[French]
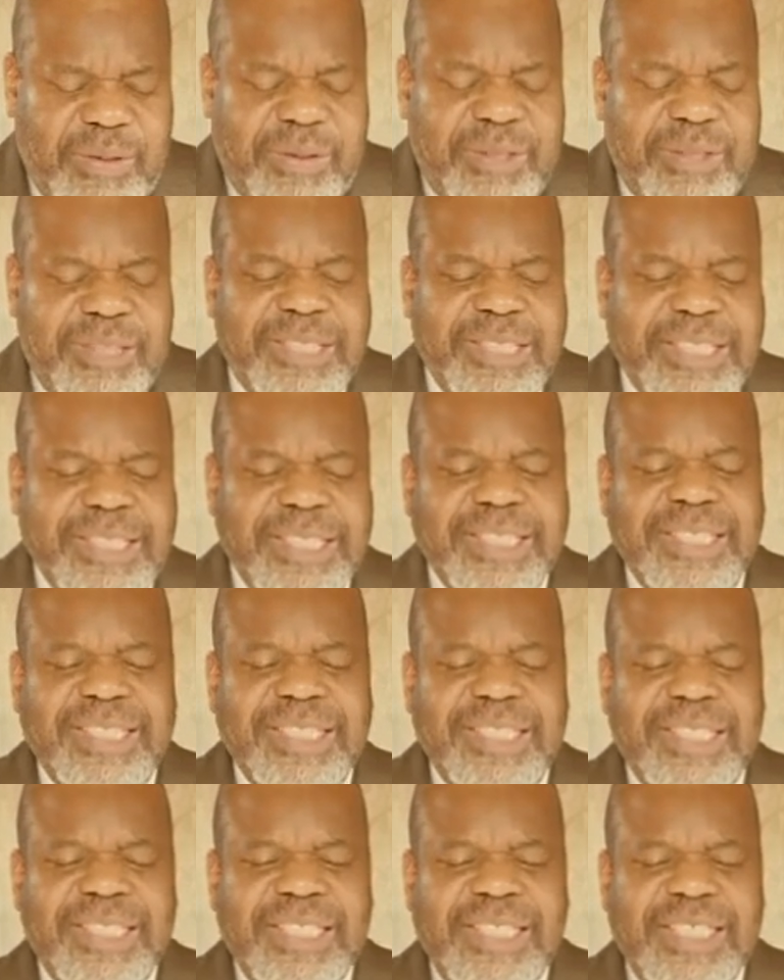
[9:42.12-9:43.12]
que...
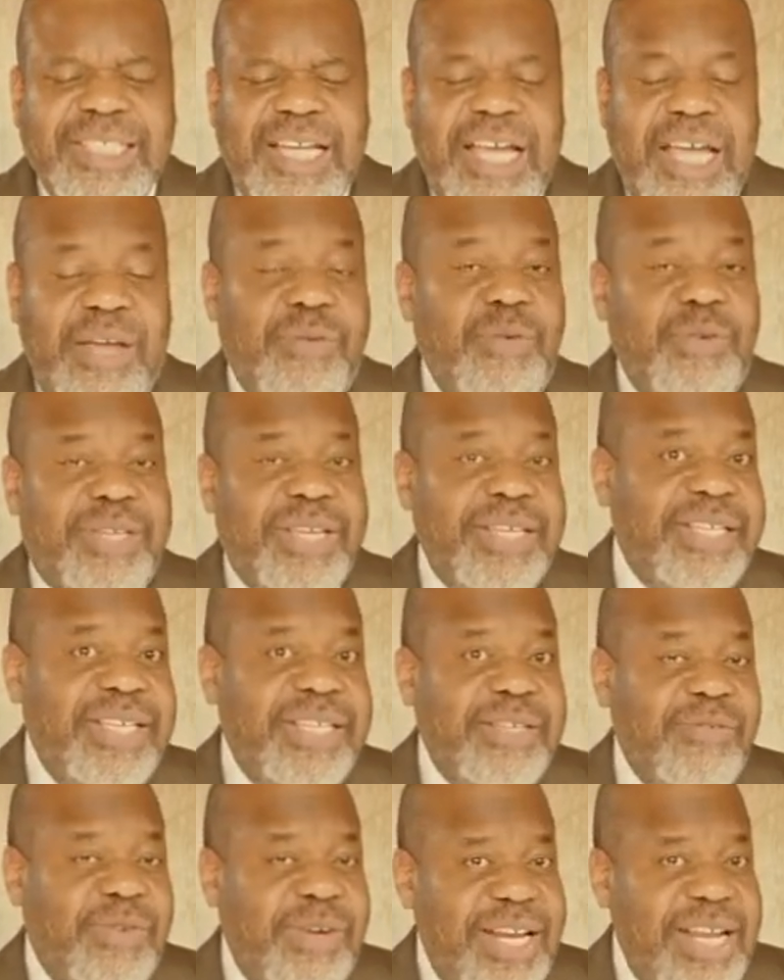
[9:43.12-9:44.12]
Et vous
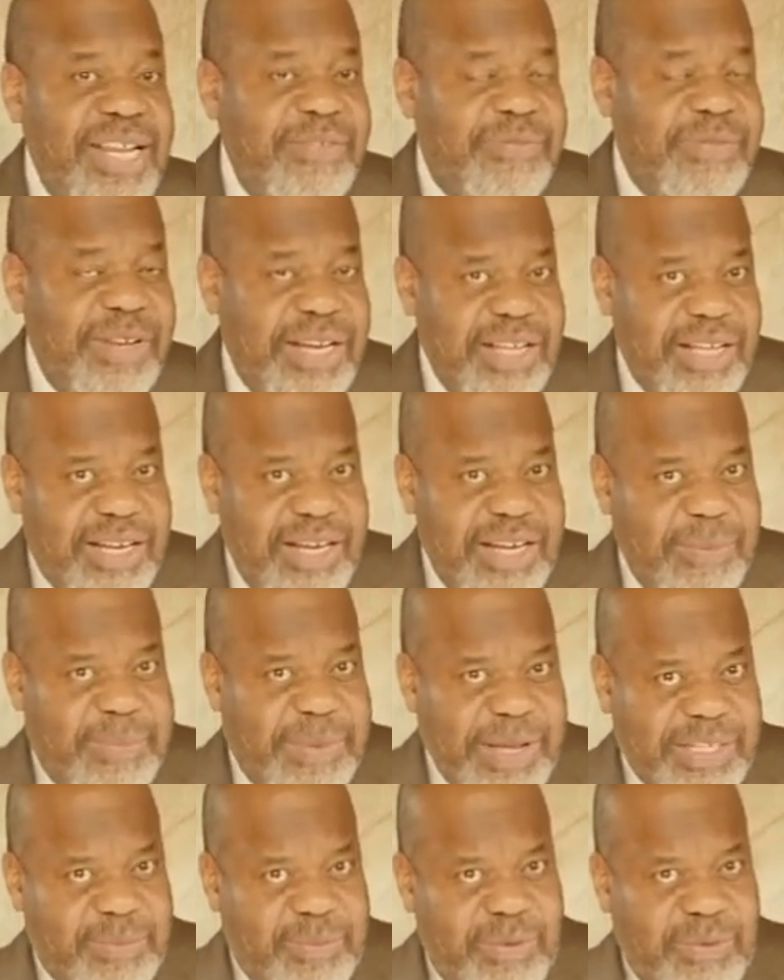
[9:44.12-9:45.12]
savez, vous voyez le
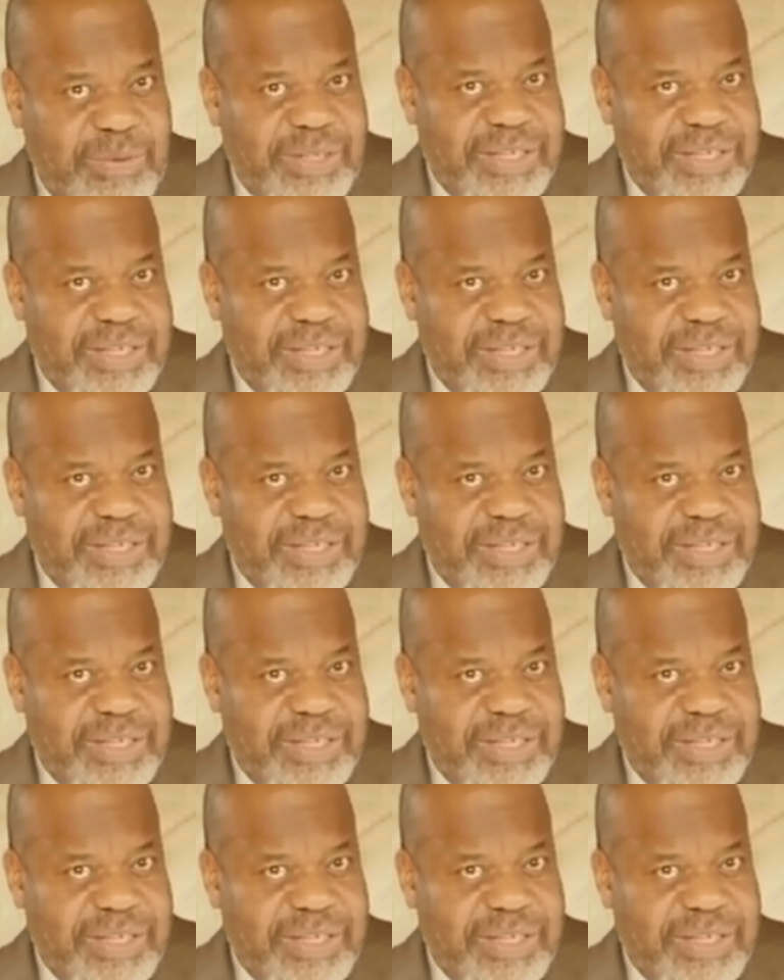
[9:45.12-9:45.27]
déplacement,